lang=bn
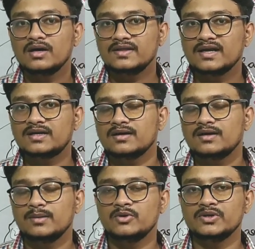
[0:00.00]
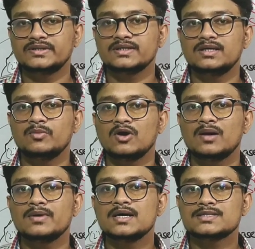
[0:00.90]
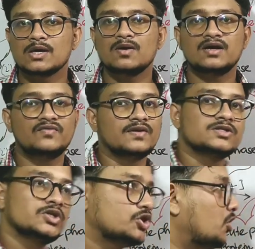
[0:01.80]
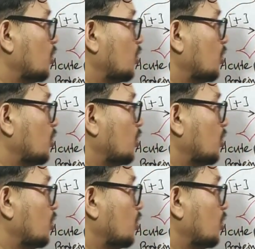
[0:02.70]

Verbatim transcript: ইনেট ইমিউনিটি কি বললাম সেলুলার ডিফেন্স চলো